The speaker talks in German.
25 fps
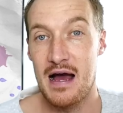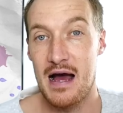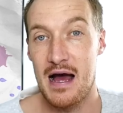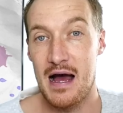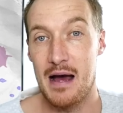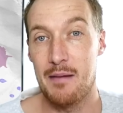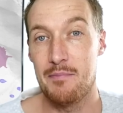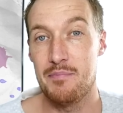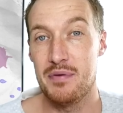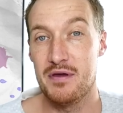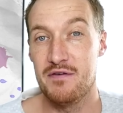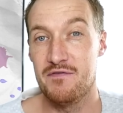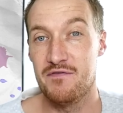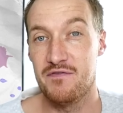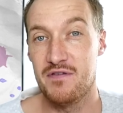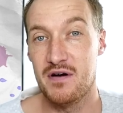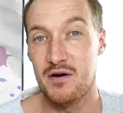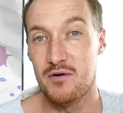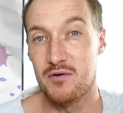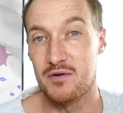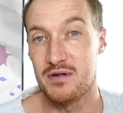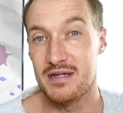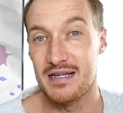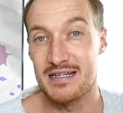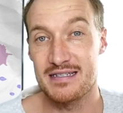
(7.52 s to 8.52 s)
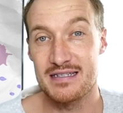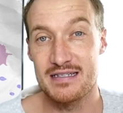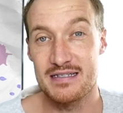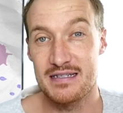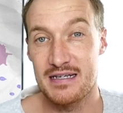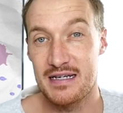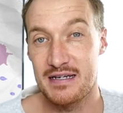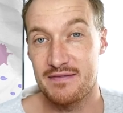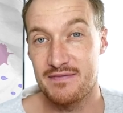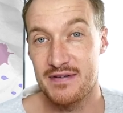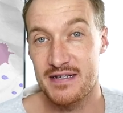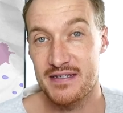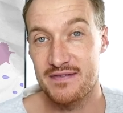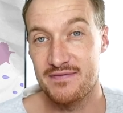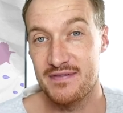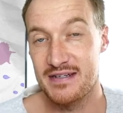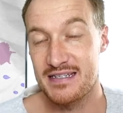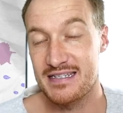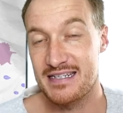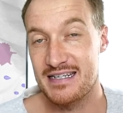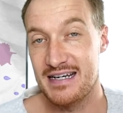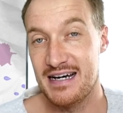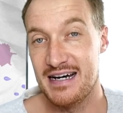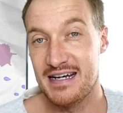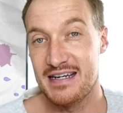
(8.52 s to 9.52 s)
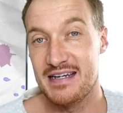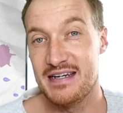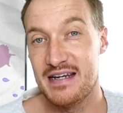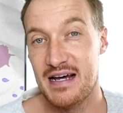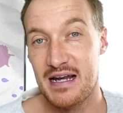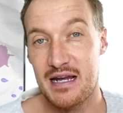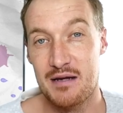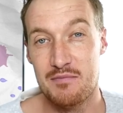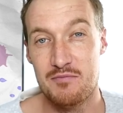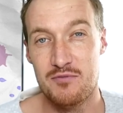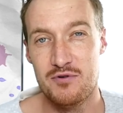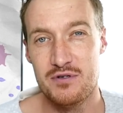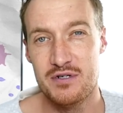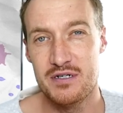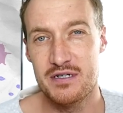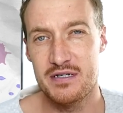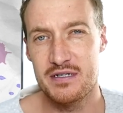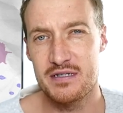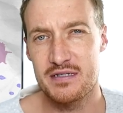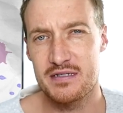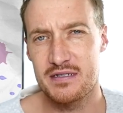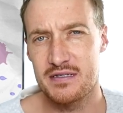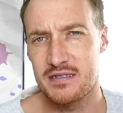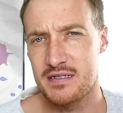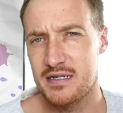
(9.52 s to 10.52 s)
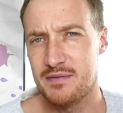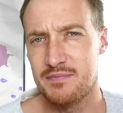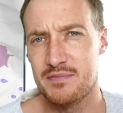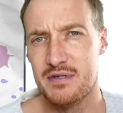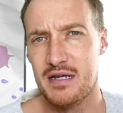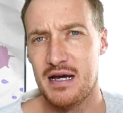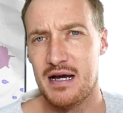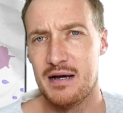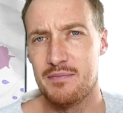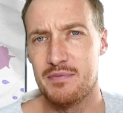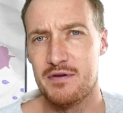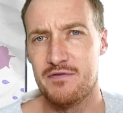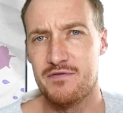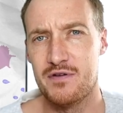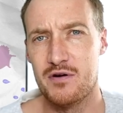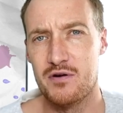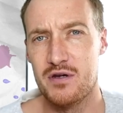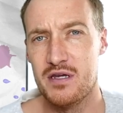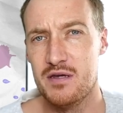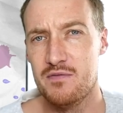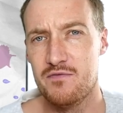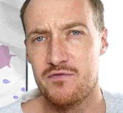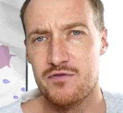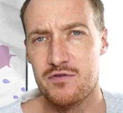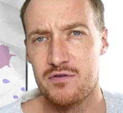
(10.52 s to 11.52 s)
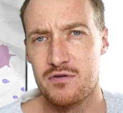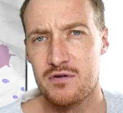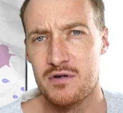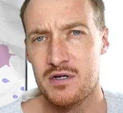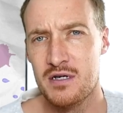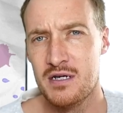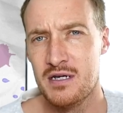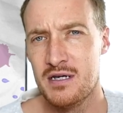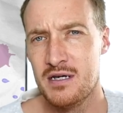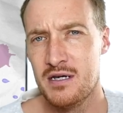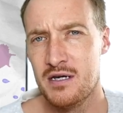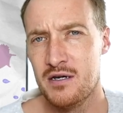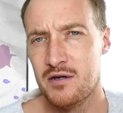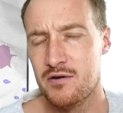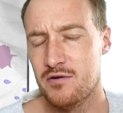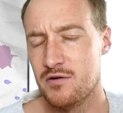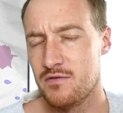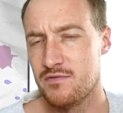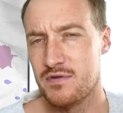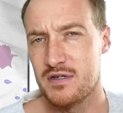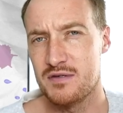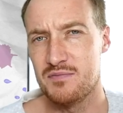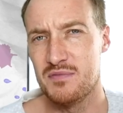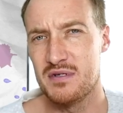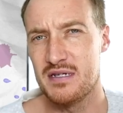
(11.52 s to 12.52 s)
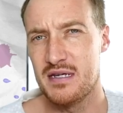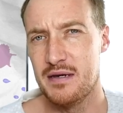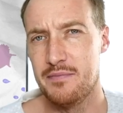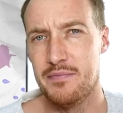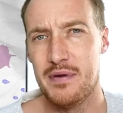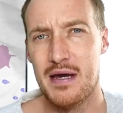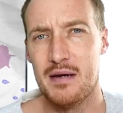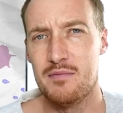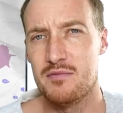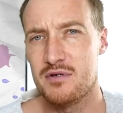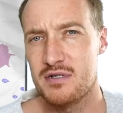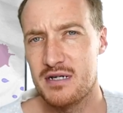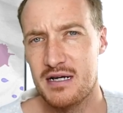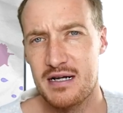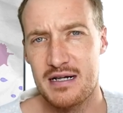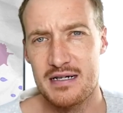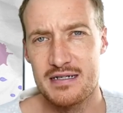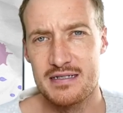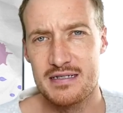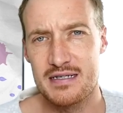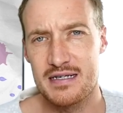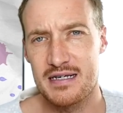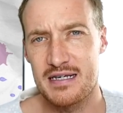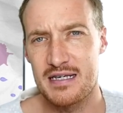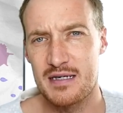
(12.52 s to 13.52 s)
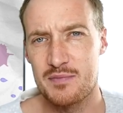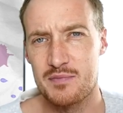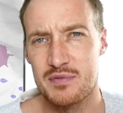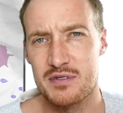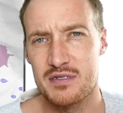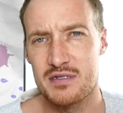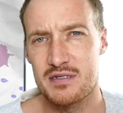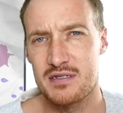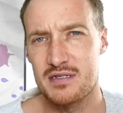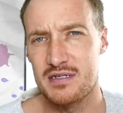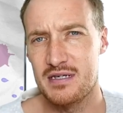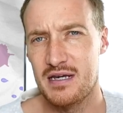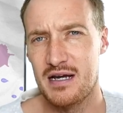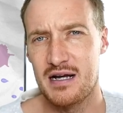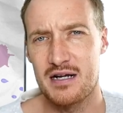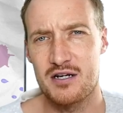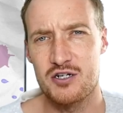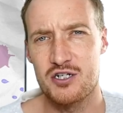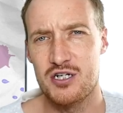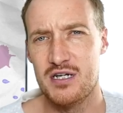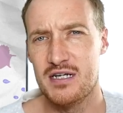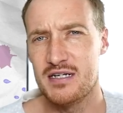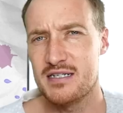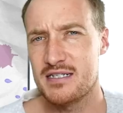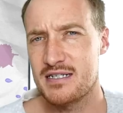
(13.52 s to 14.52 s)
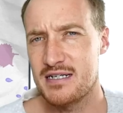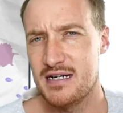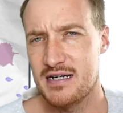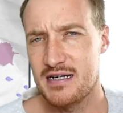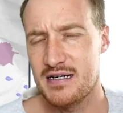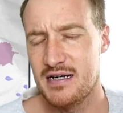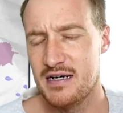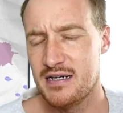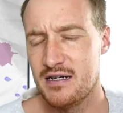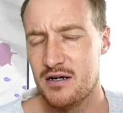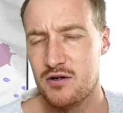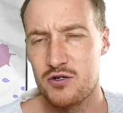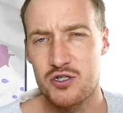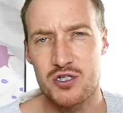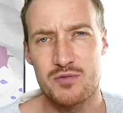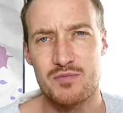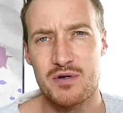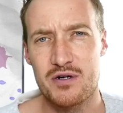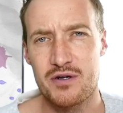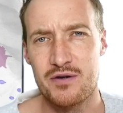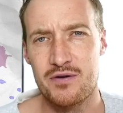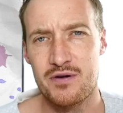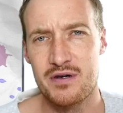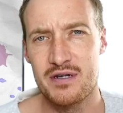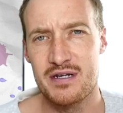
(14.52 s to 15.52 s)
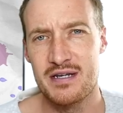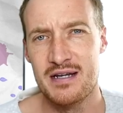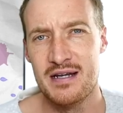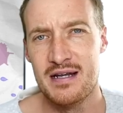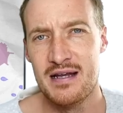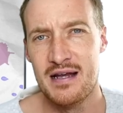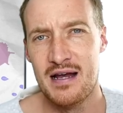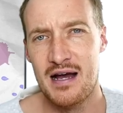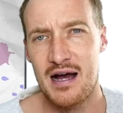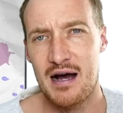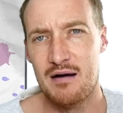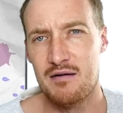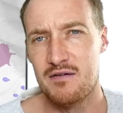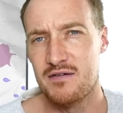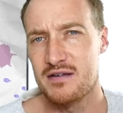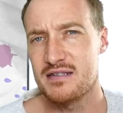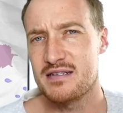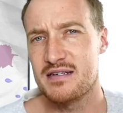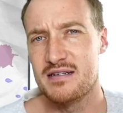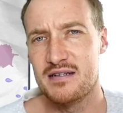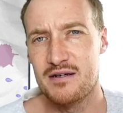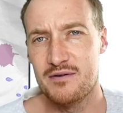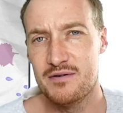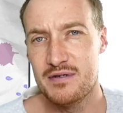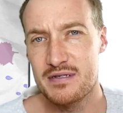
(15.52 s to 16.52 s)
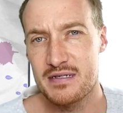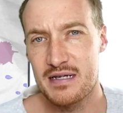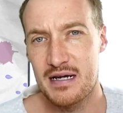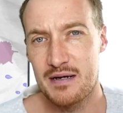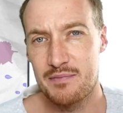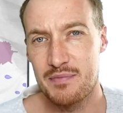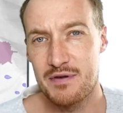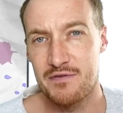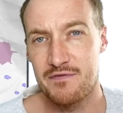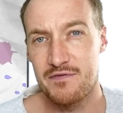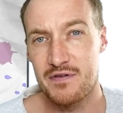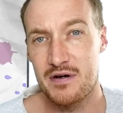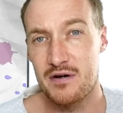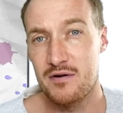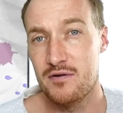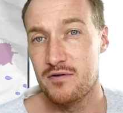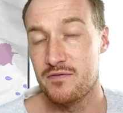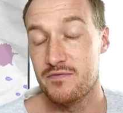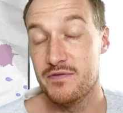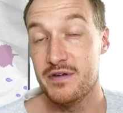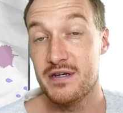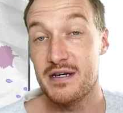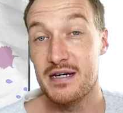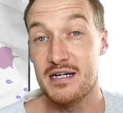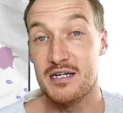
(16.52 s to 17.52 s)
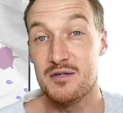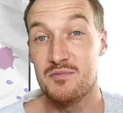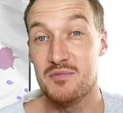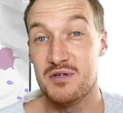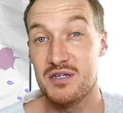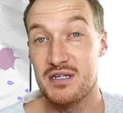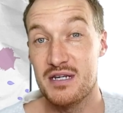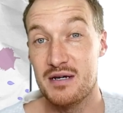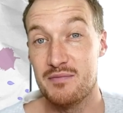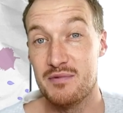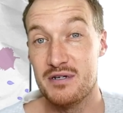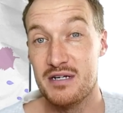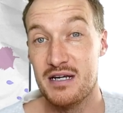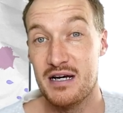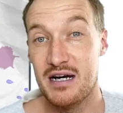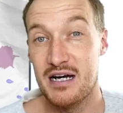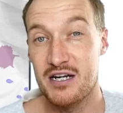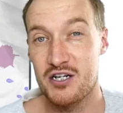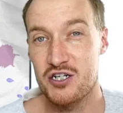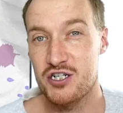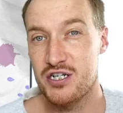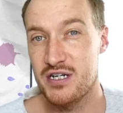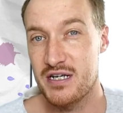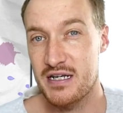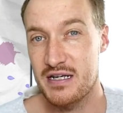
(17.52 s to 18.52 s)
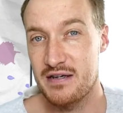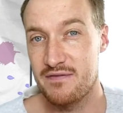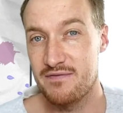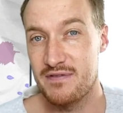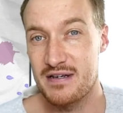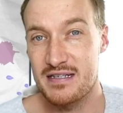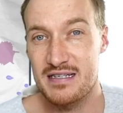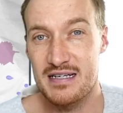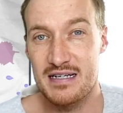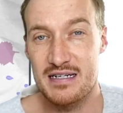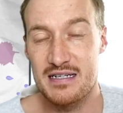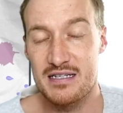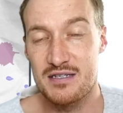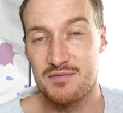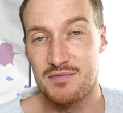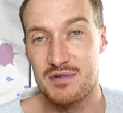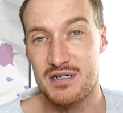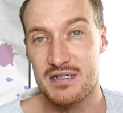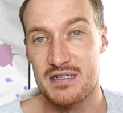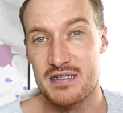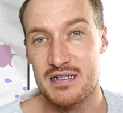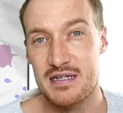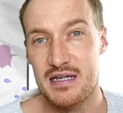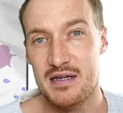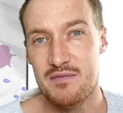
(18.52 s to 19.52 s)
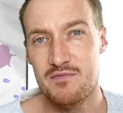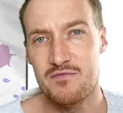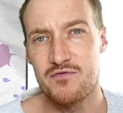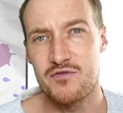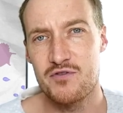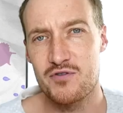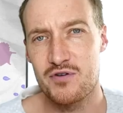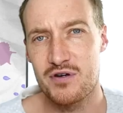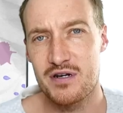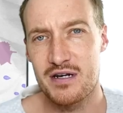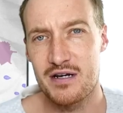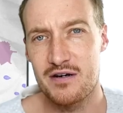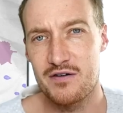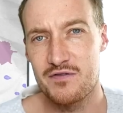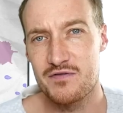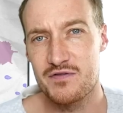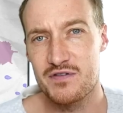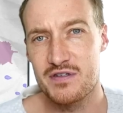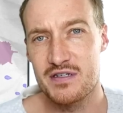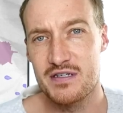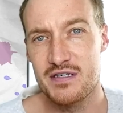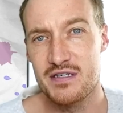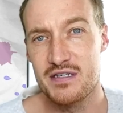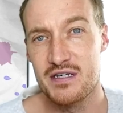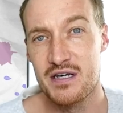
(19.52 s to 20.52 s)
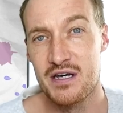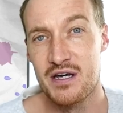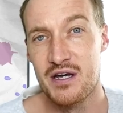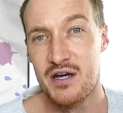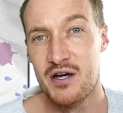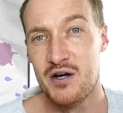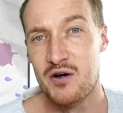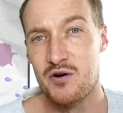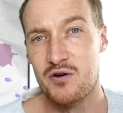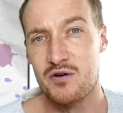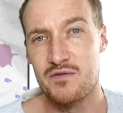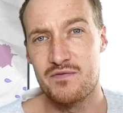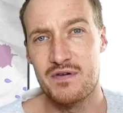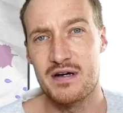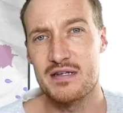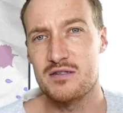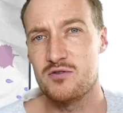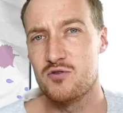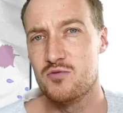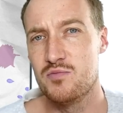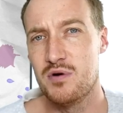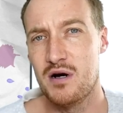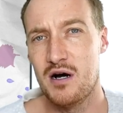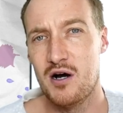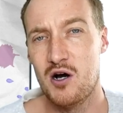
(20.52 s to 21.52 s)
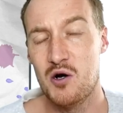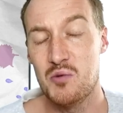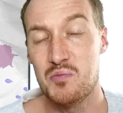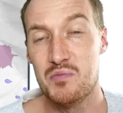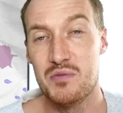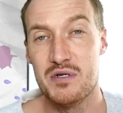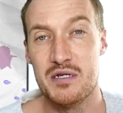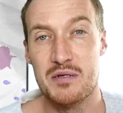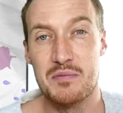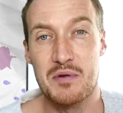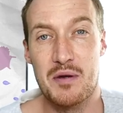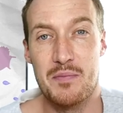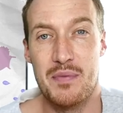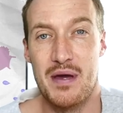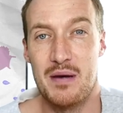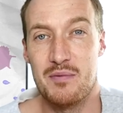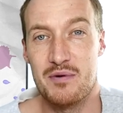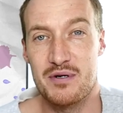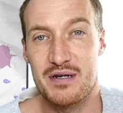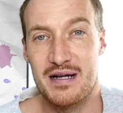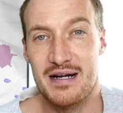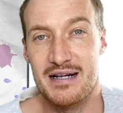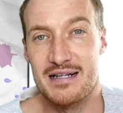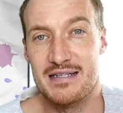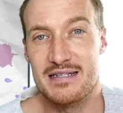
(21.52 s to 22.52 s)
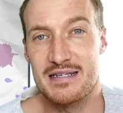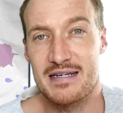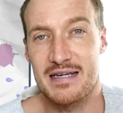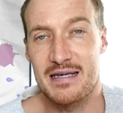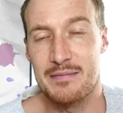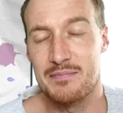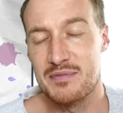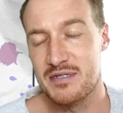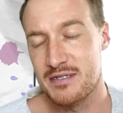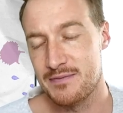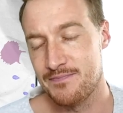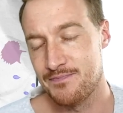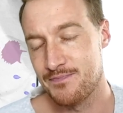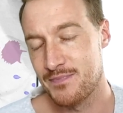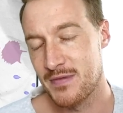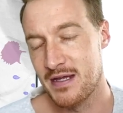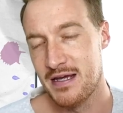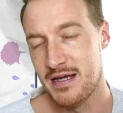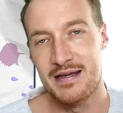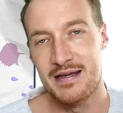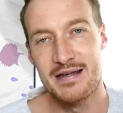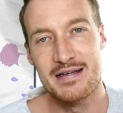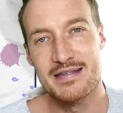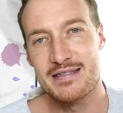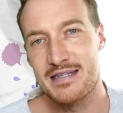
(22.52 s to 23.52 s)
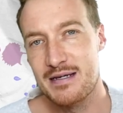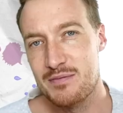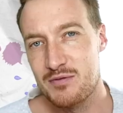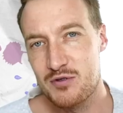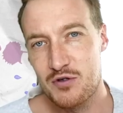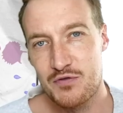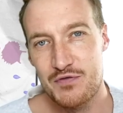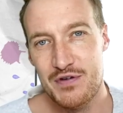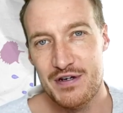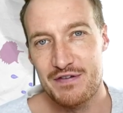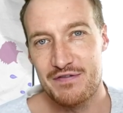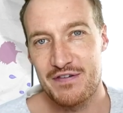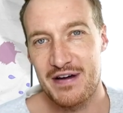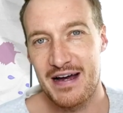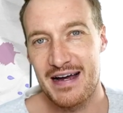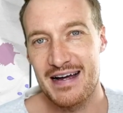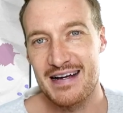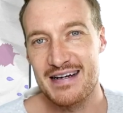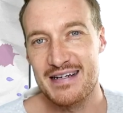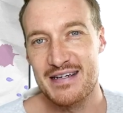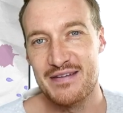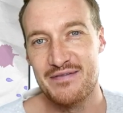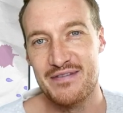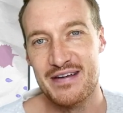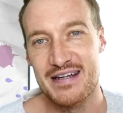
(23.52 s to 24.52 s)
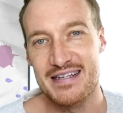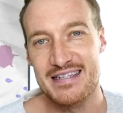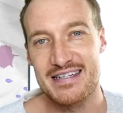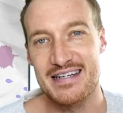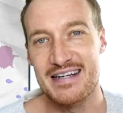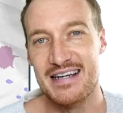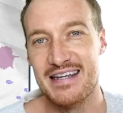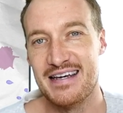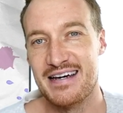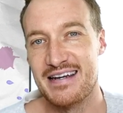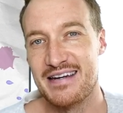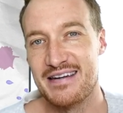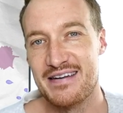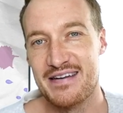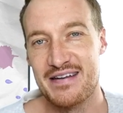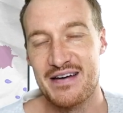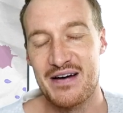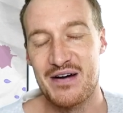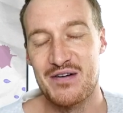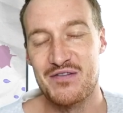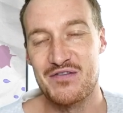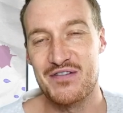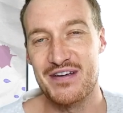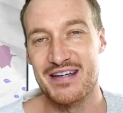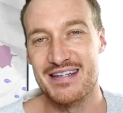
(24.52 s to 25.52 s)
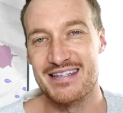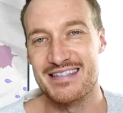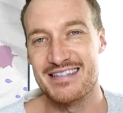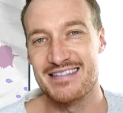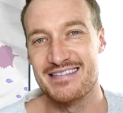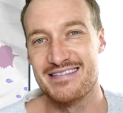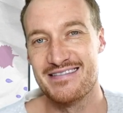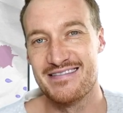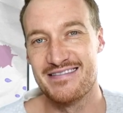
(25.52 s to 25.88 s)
HPV, das ist etwas, was gerade in aller Munde ist. Es gibt eine HPV-Impfung, irgendwas mit Gebärmutterhalskrebs, ja, Geschlechtskrankheit auch schon mal gehört. Aber was genau ist HPV? Wie kann ich mich damit anstecken? Was hat es mit diesen Impfungen auf sich? Und was überhaupt mit dem Gebärmutterhalskrebs? Es gibt so viele Fragen, die wir jetzt klären. Auf geht's!